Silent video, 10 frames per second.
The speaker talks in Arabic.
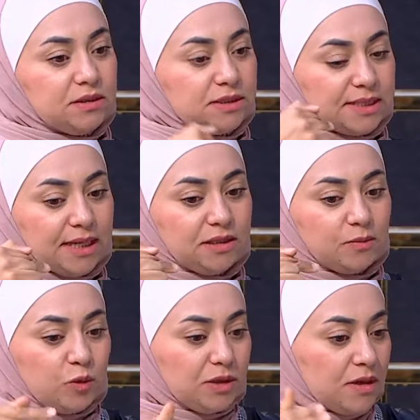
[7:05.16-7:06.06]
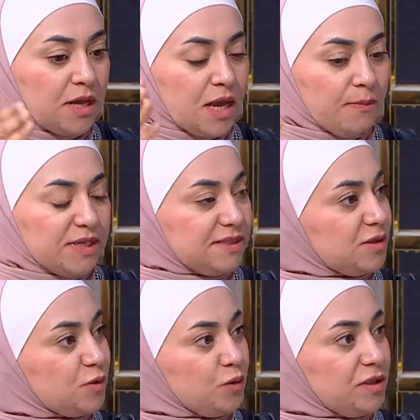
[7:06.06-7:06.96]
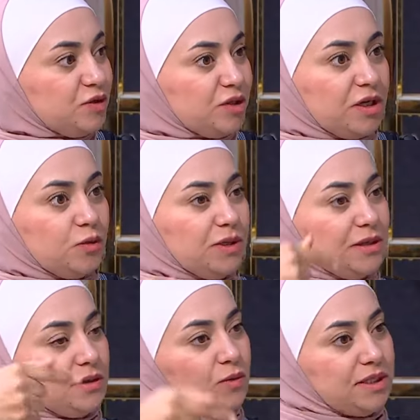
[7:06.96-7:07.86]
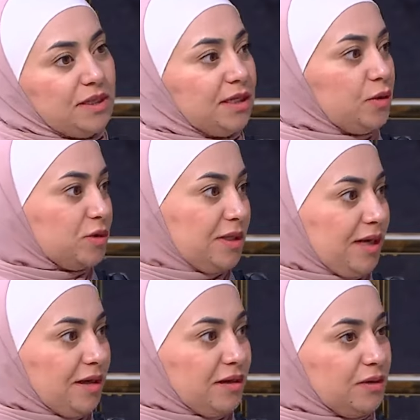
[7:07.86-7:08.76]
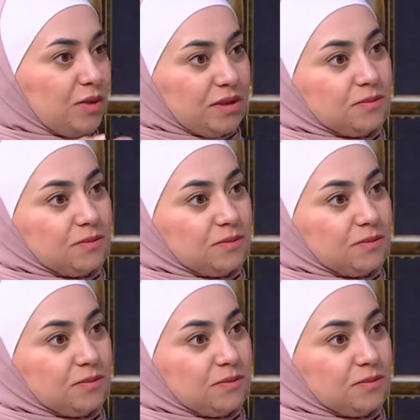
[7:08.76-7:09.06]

نستخدم والله بس ستول تشير ويلا الولد اكل وطلع الولد كل